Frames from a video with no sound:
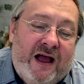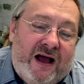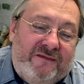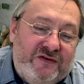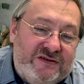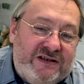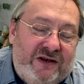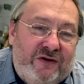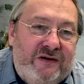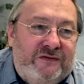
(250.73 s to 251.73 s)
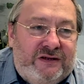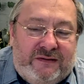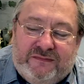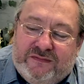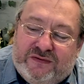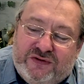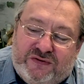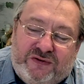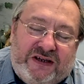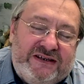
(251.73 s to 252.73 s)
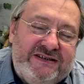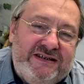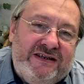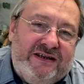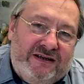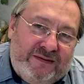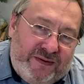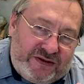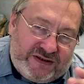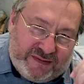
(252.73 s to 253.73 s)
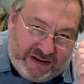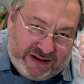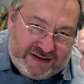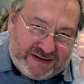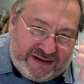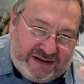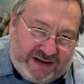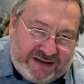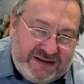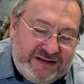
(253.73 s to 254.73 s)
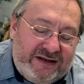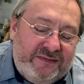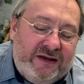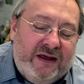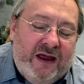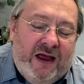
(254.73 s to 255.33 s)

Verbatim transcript: А все остальное, вот там существует Кристина, опять же, смотрите за картинками,